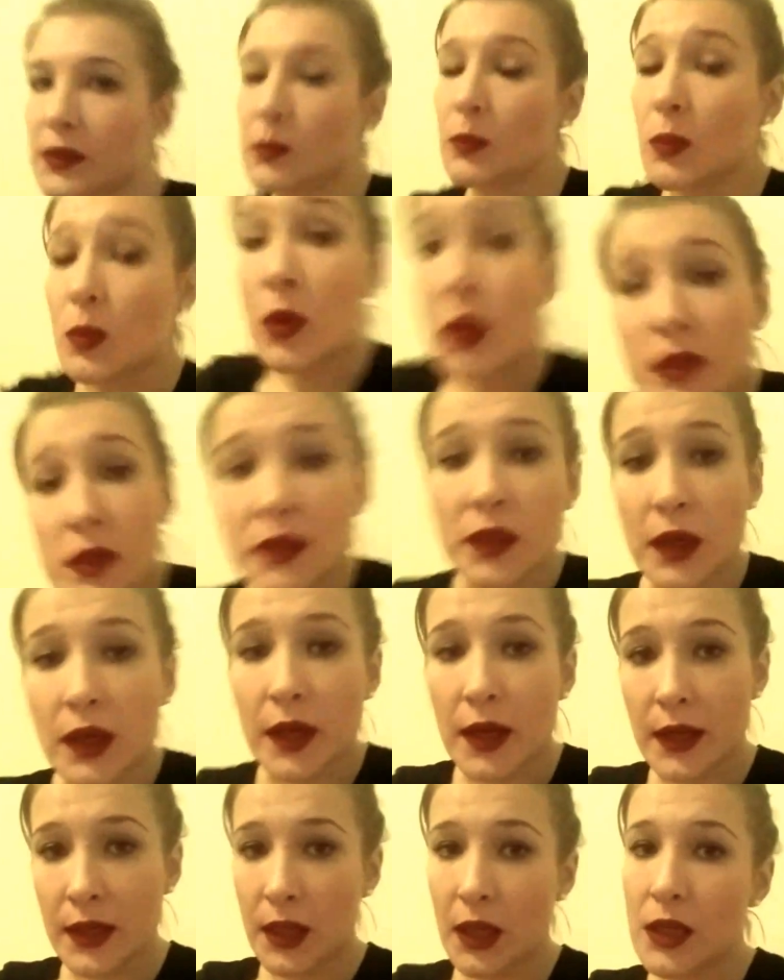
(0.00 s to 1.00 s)
мозг
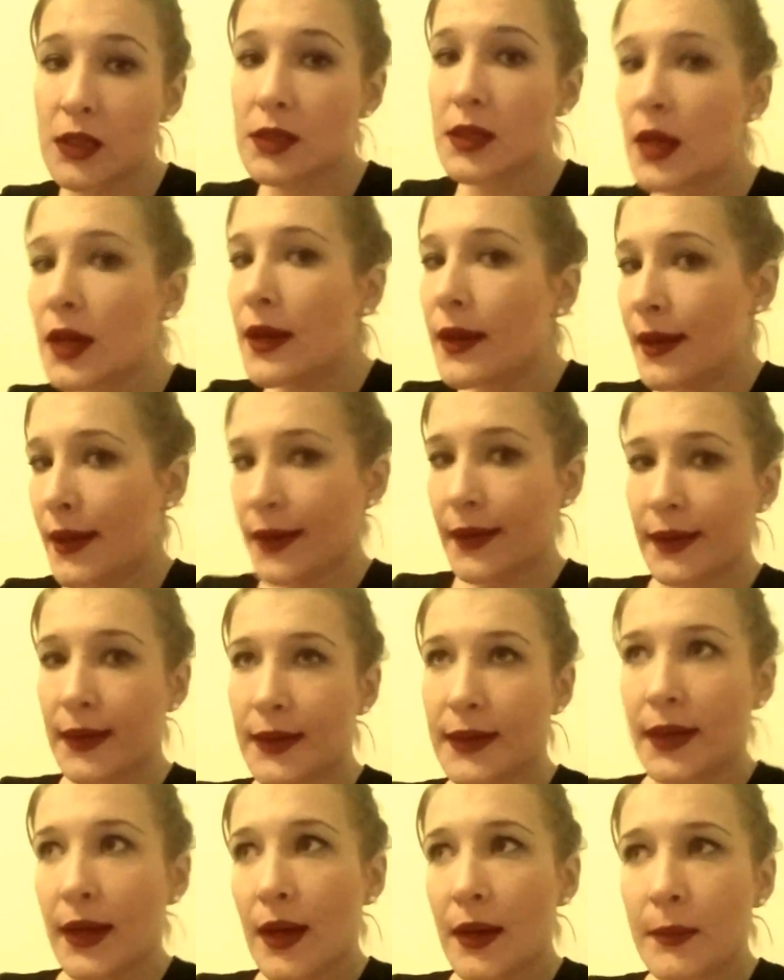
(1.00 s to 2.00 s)
сохранить
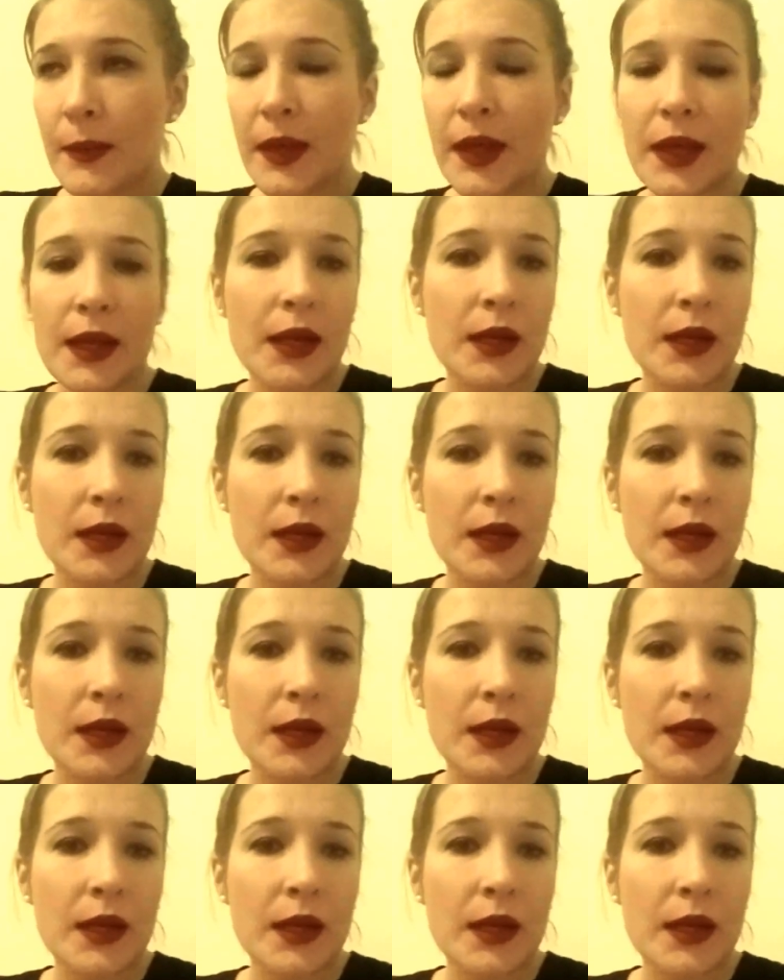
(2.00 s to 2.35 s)
годами,